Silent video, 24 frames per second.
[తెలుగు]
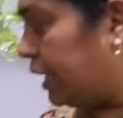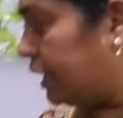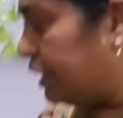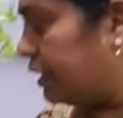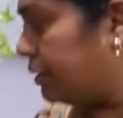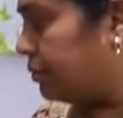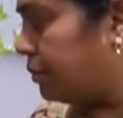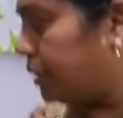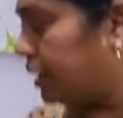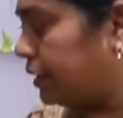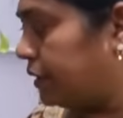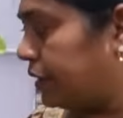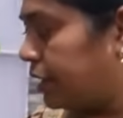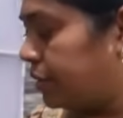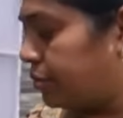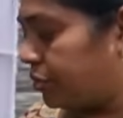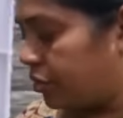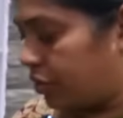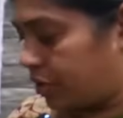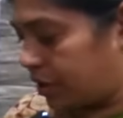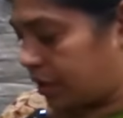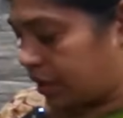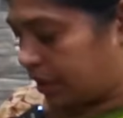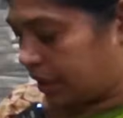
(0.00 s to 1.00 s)
ఇది మందార
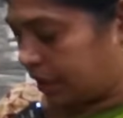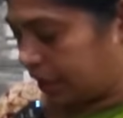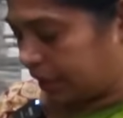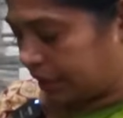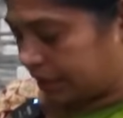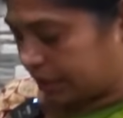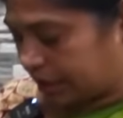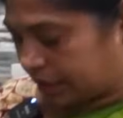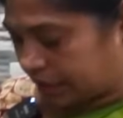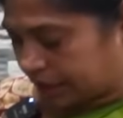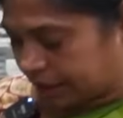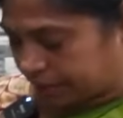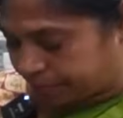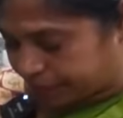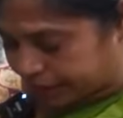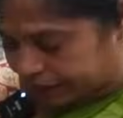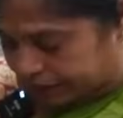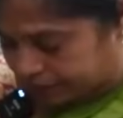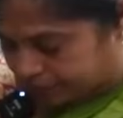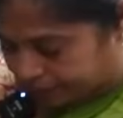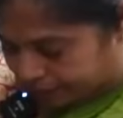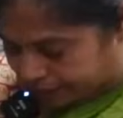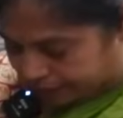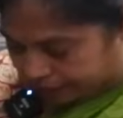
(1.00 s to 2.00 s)
మొక్క ఇది
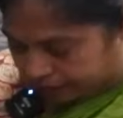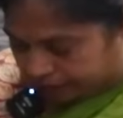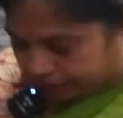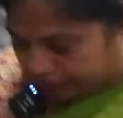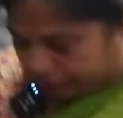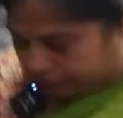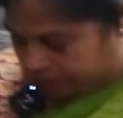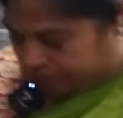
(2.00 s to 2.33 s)
పెద్ద బ్యాగ్లో